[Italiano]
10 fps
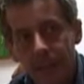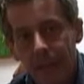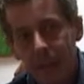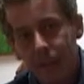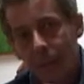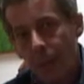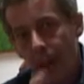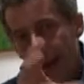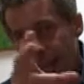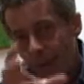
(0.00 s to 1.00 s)
che diciamo è
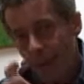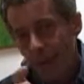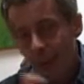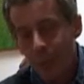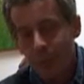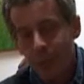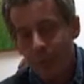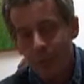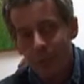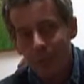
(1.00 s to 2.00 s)
anche quello,
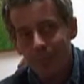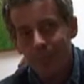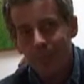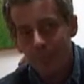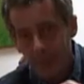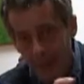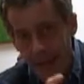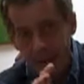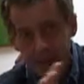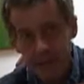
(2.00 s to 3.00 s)
mm, mi
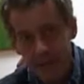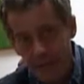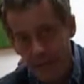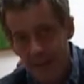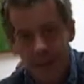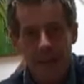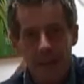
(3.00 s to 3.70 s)
piace stilizzare